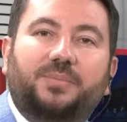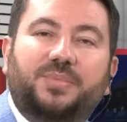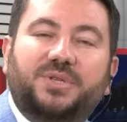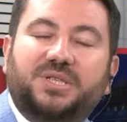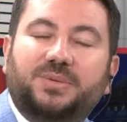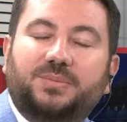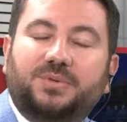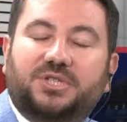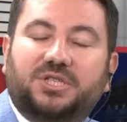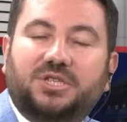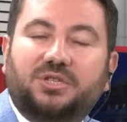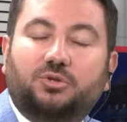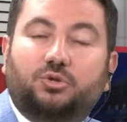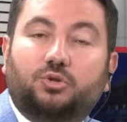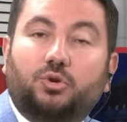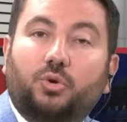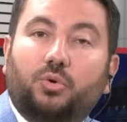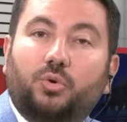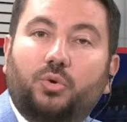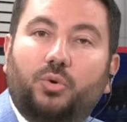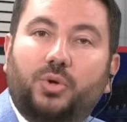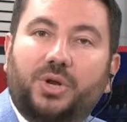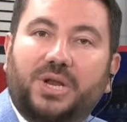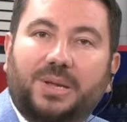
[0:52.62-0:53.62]
Ee, bizim için
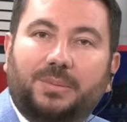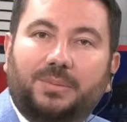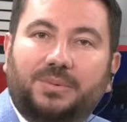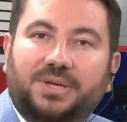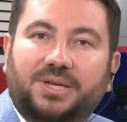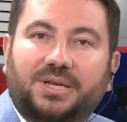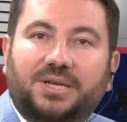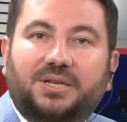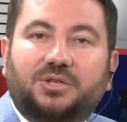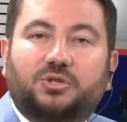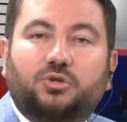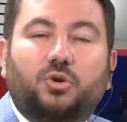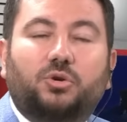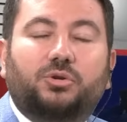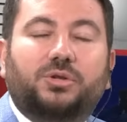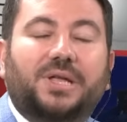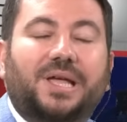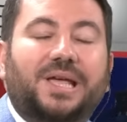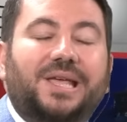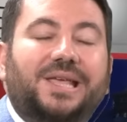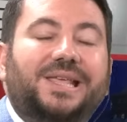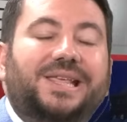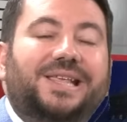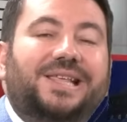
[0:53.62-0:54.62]
çok önemli, çok
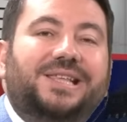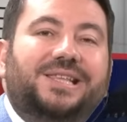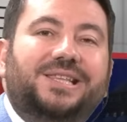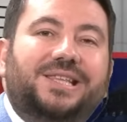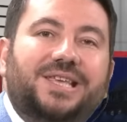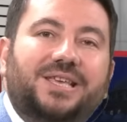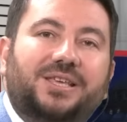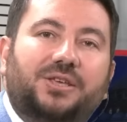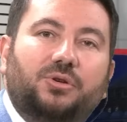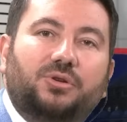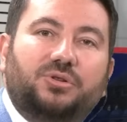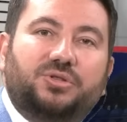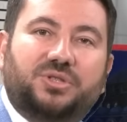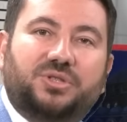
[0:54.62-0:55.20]
da ilgi